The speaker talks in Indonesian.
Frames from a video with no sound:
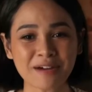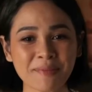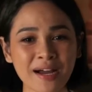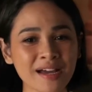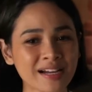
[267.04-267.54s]

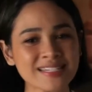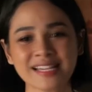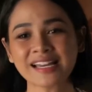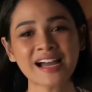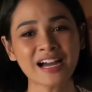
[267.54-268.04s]
apa,
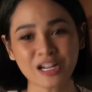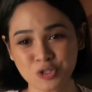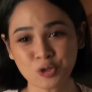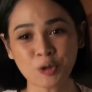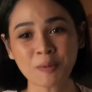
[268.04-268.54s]
rasanya nggak akan
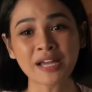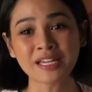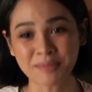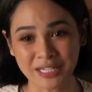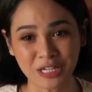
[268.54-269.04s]
cukup
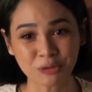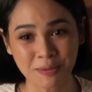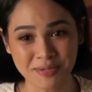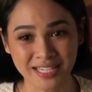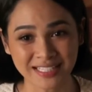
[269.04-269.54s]
hanya melihat
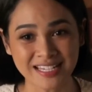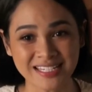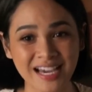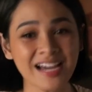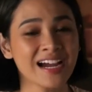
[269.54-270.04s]
website
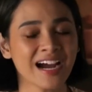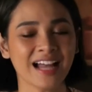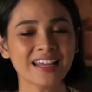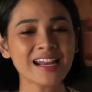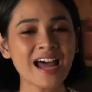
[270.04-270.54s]
aja.
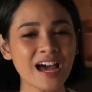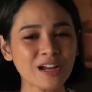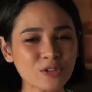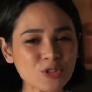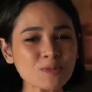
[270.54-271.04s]
Kalian
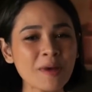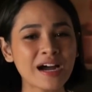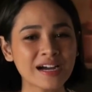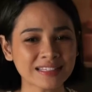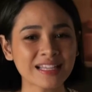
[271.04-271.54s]
harus
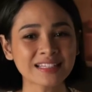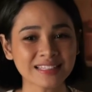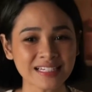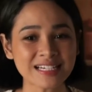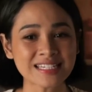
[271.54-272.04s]
banget
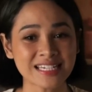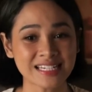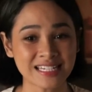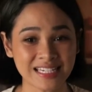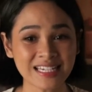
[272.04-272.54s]
datang ke
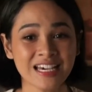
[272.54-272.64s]
sini